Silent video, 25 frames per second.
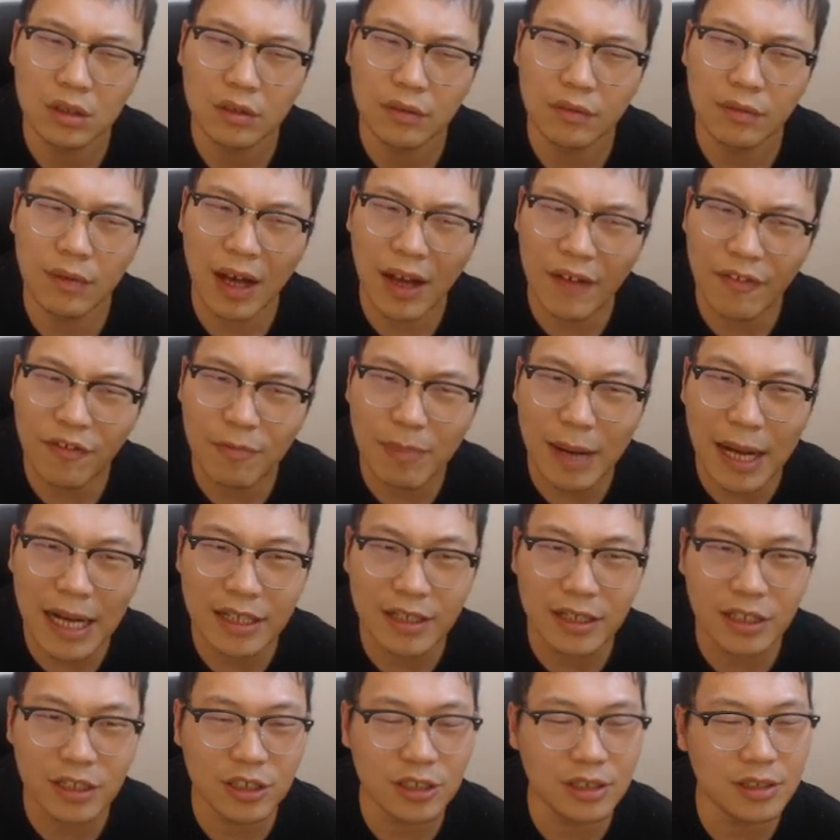王 F 八，
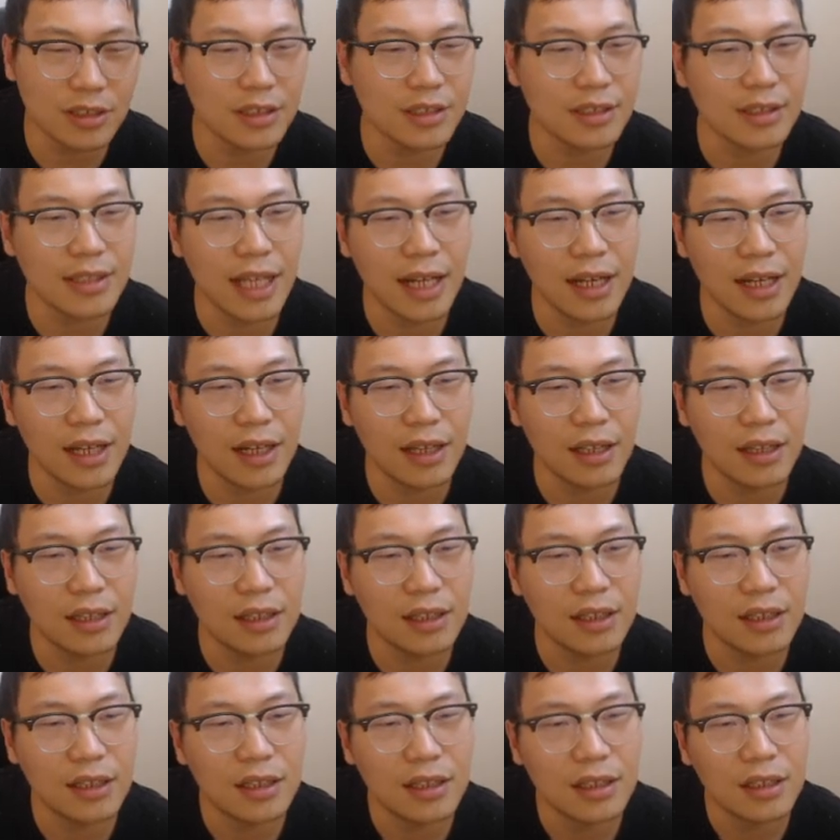人家车 G 三嘞。
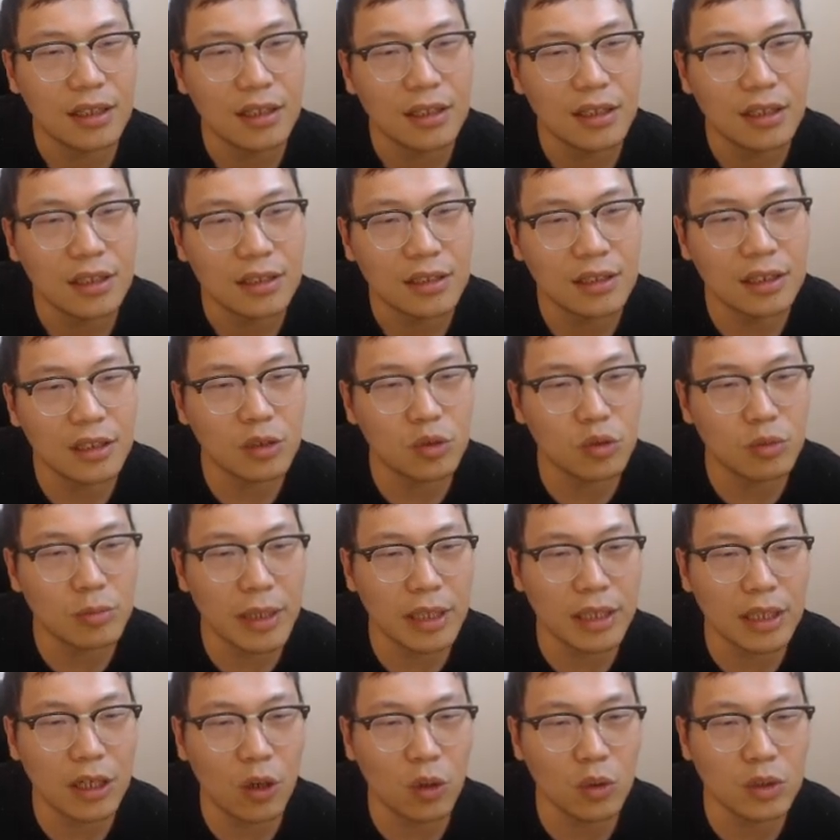这个局
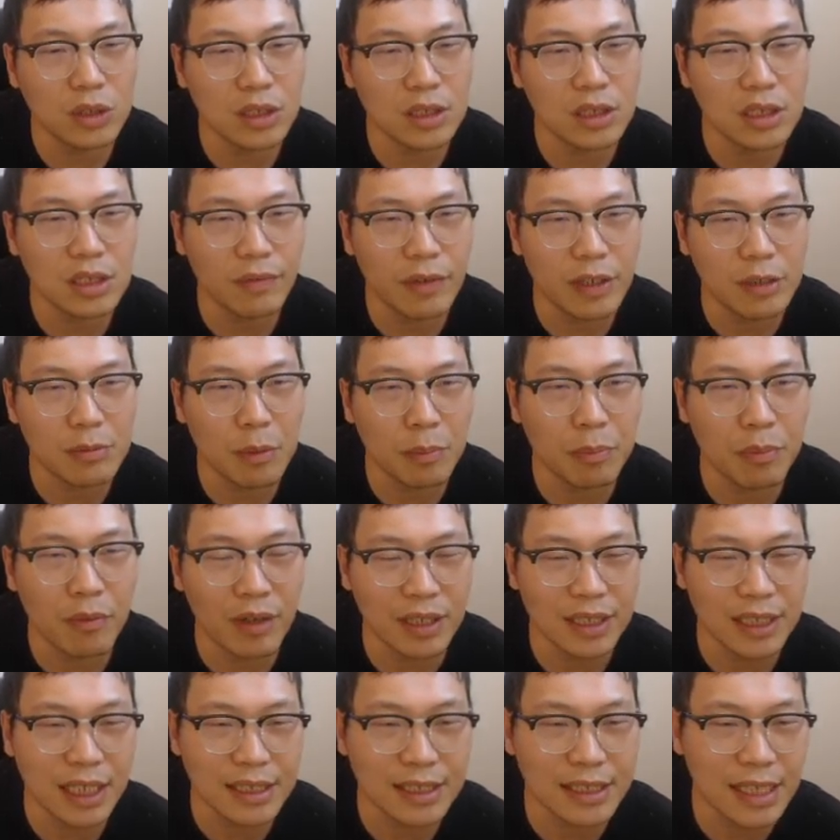面他后 G 七为什么不
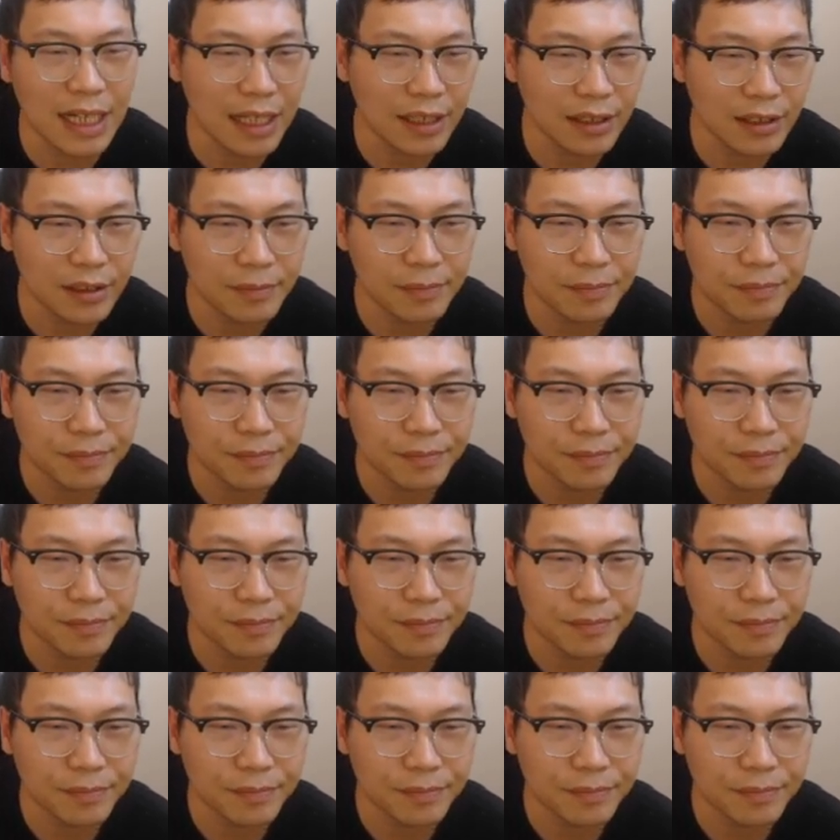往下下呢？